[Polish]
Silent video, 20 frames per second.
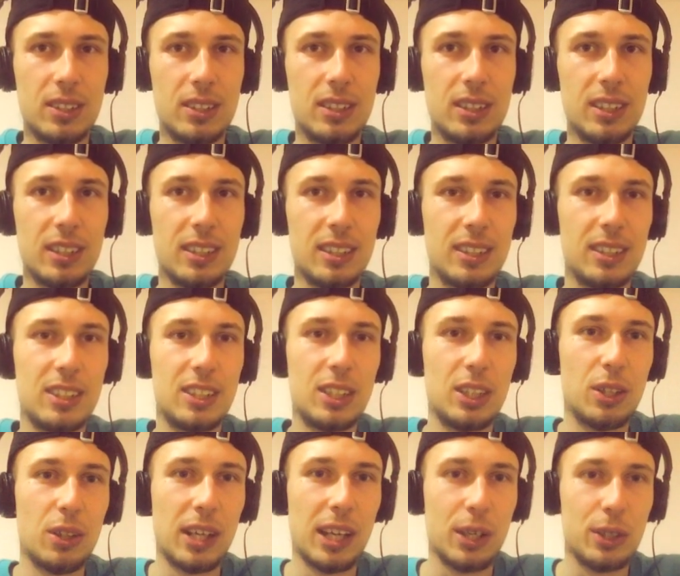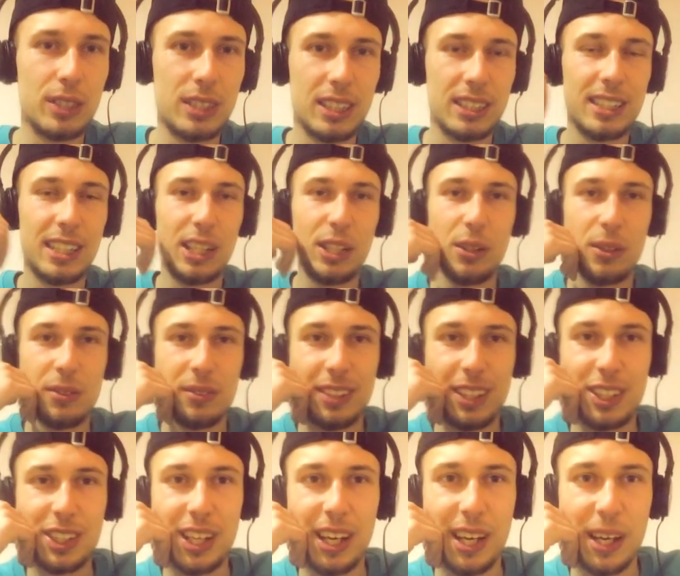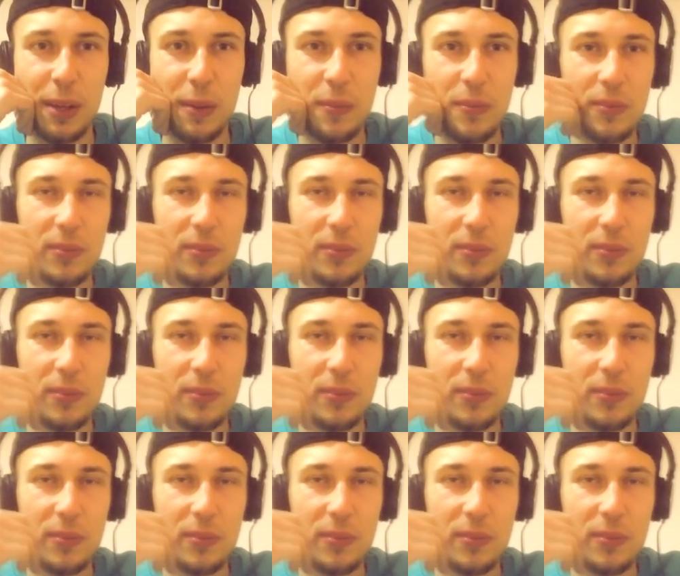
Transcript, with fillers: czy, czy to jakoś na serio, nie czaję.